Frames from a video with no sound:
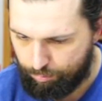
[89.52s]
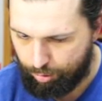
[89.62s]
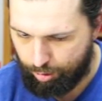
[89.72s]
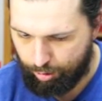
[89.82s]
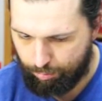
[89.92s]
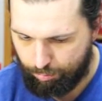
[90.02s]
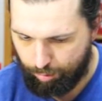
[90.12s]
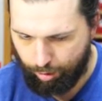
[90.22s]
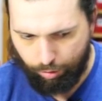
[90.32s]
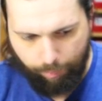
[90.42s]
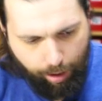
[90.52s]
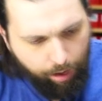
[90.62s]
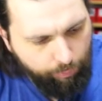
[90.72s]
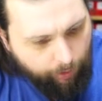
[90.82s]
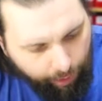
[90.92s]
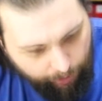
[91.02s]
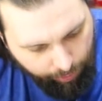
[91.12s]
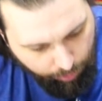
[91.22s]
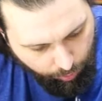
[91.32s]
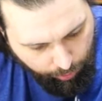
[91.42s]
hier nichts machen, weil er
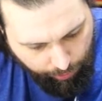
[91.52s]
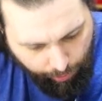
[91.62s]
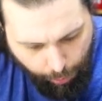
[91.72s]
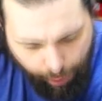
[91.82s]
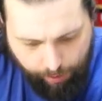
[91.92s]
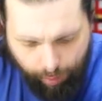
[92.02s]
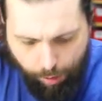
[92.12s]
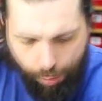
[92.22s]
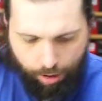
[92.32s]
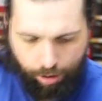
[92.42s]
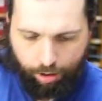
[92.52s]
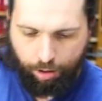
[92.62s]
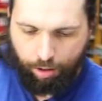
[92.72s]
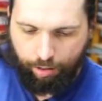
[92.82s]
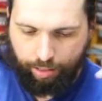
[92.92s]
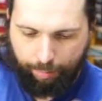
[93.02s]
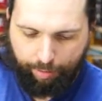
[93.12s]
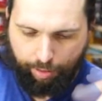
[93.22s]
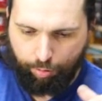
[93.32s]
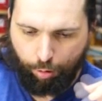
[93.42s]
hinten noch nicht eingeschaltet ist. Dann kann
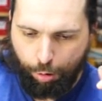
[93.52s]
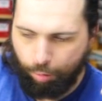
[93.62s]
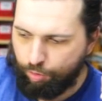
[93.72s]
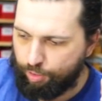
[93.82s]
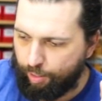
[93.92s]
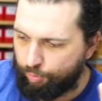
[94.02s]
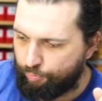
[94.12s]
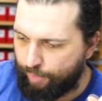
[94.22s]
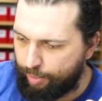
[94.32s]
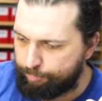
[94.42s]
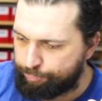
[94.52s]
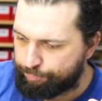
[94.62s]
man hier so die Stützen ausfahren.